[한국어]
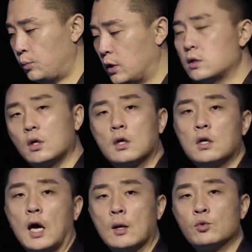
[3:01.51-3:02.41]
이
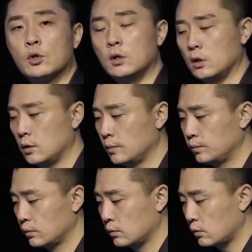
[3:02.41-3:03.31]
피덩이 예물을
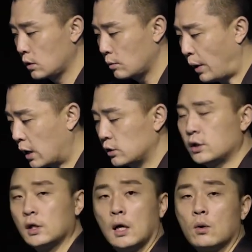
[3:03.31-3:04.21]

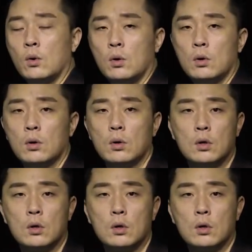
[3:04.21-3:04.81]
방치하고